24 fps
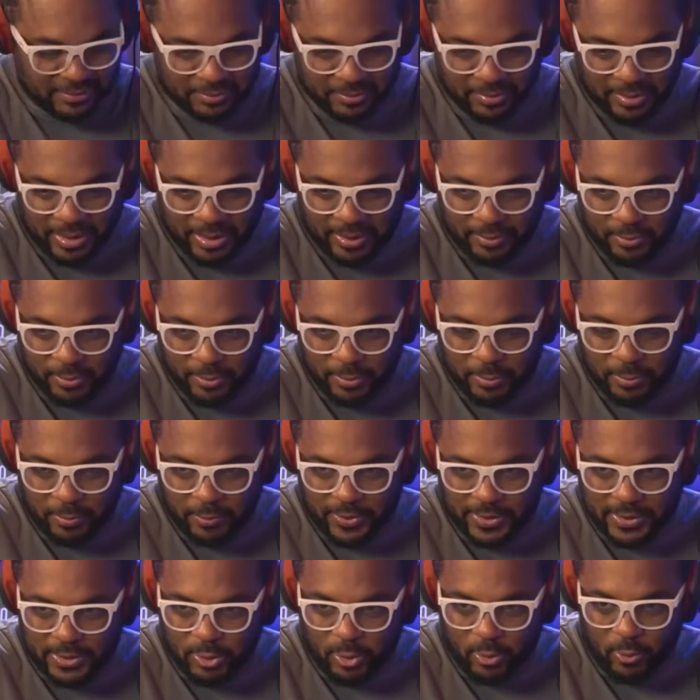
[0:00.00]
Vai, vamos
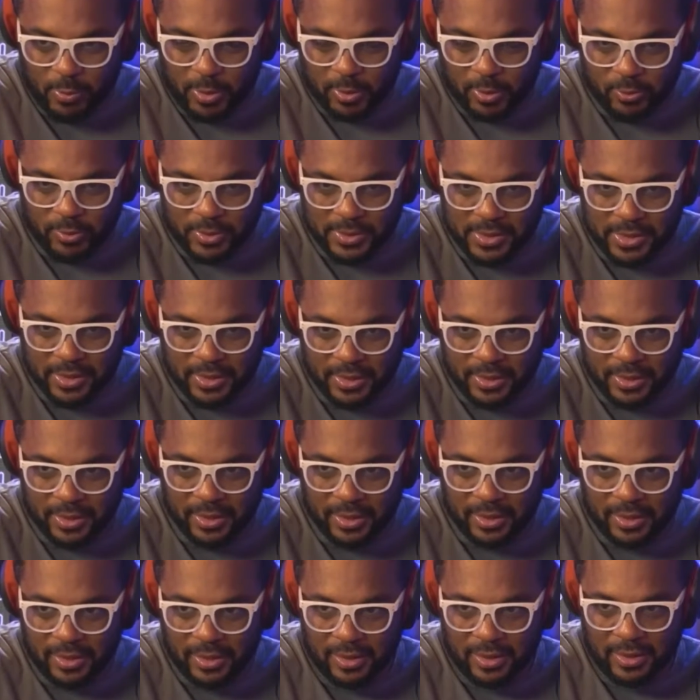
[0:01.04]
fazer alguma coisa em,
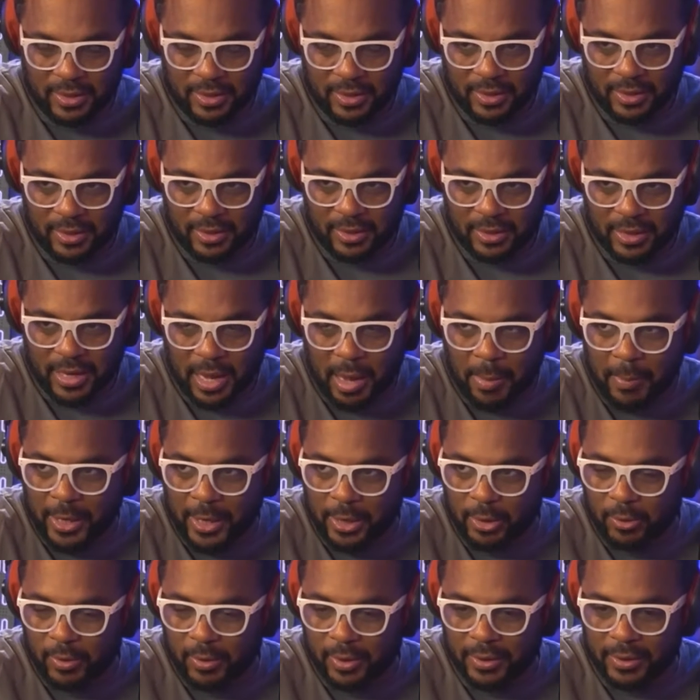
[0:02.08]
em Lá
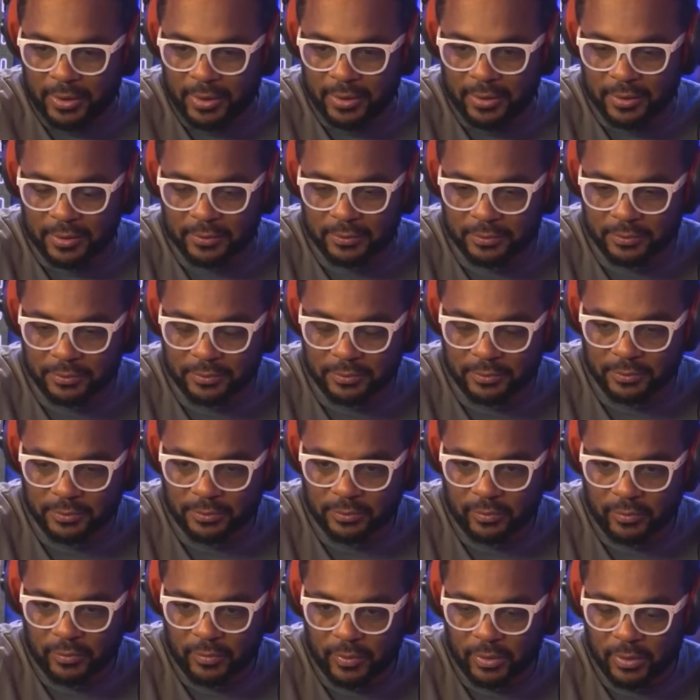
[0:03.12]
maior aqui
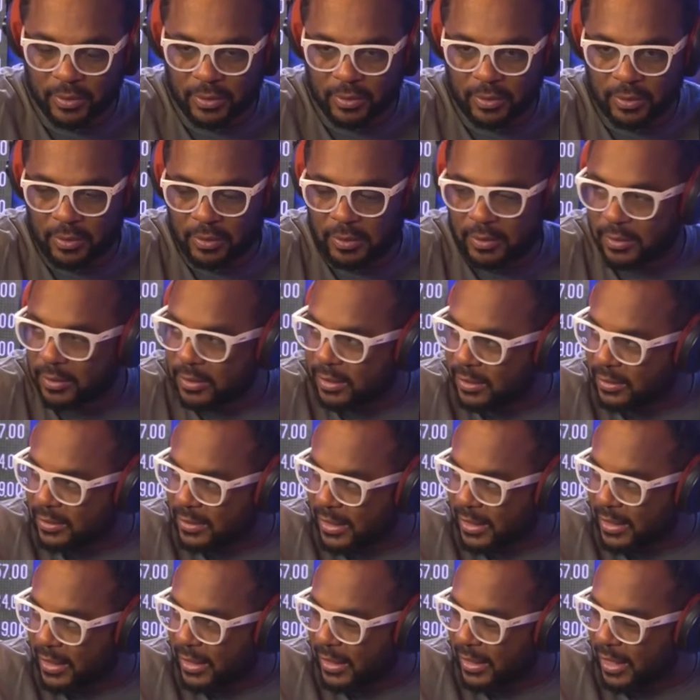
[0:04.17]

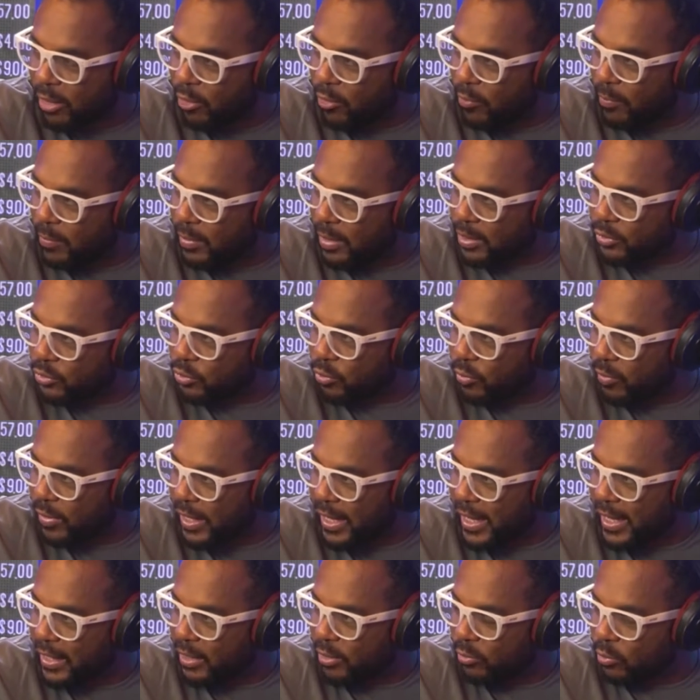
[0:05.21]
será que ele é quer romântico, um
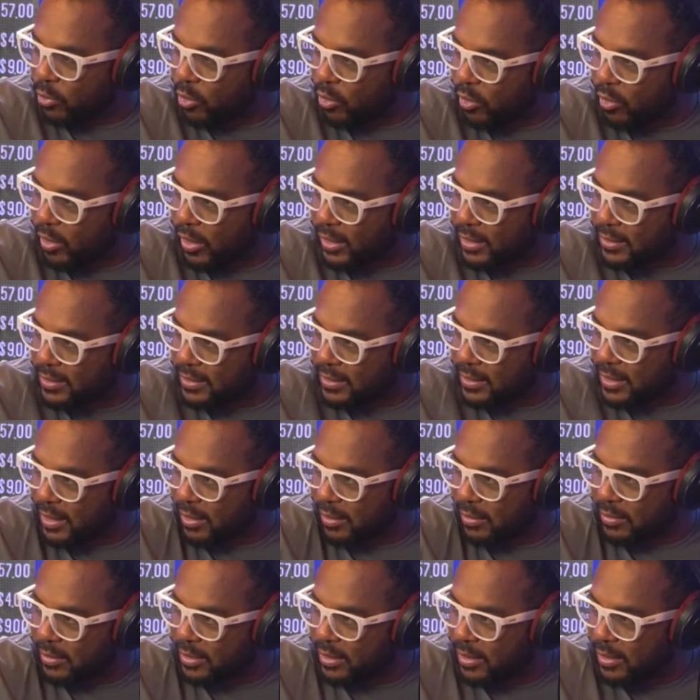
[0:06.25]
reggae, um rock?
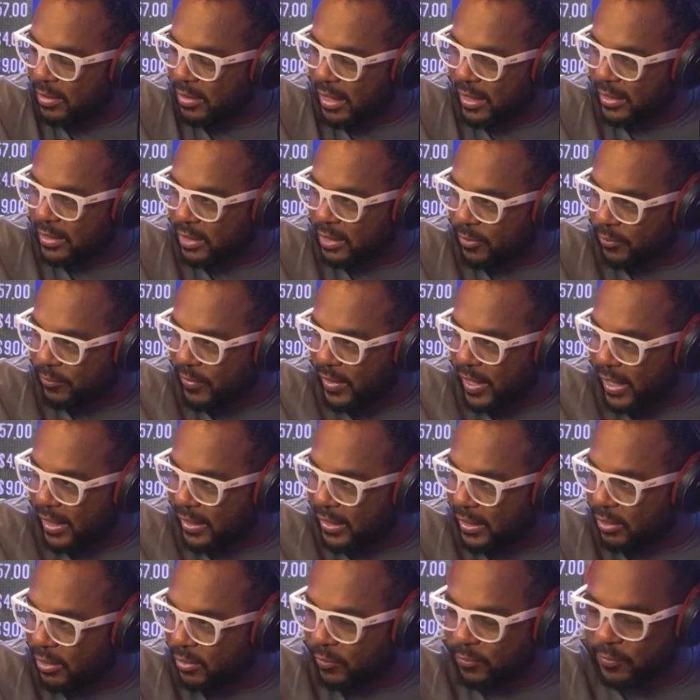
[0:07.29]
Ah, tanto faz. Ah, né?
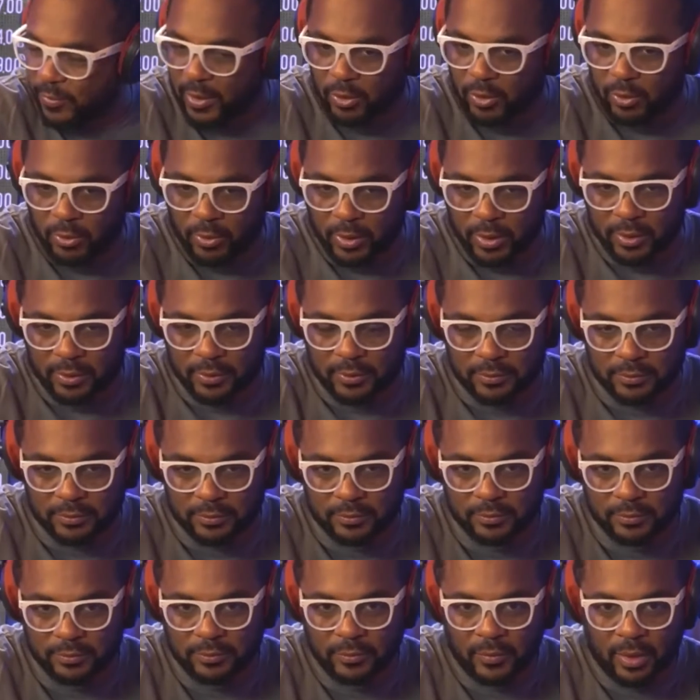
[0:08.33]
tanto faz, cara.
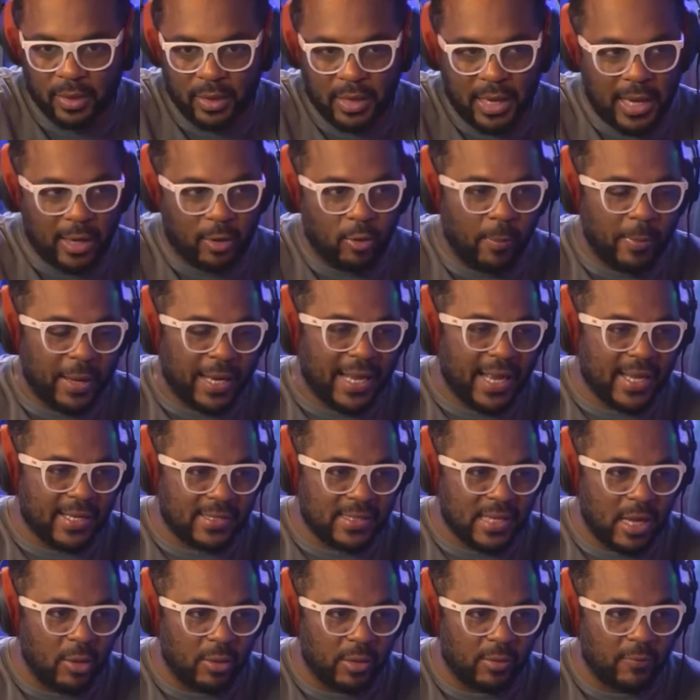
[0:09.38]
Ah, como é
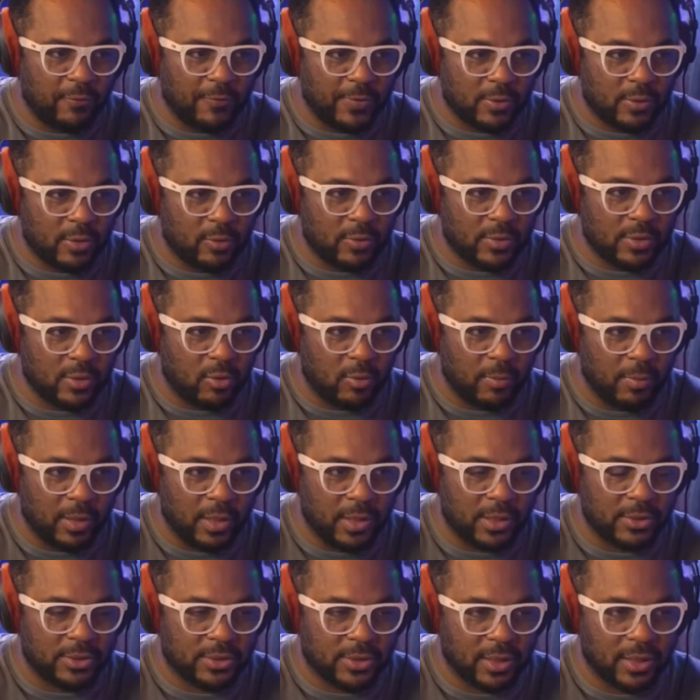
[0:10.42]
casal, né? Vamos fazer uma coisa é.
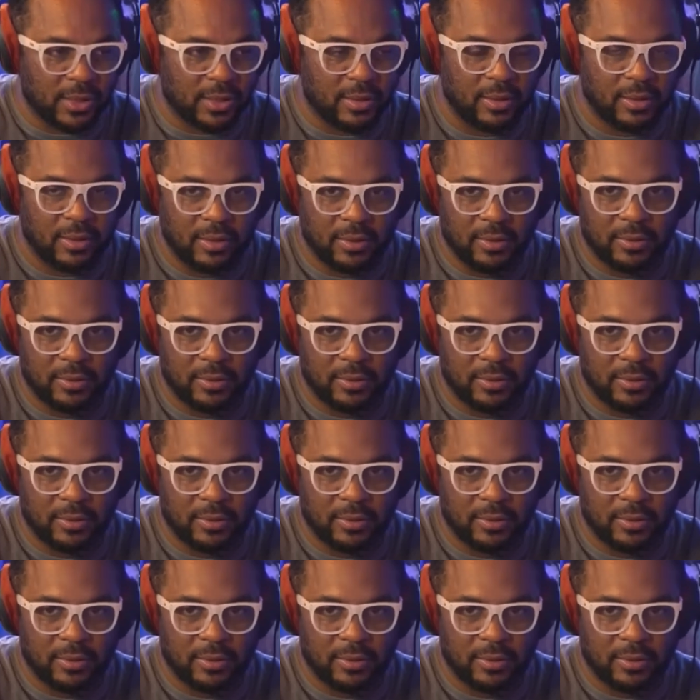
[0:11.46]
romântica, é. né?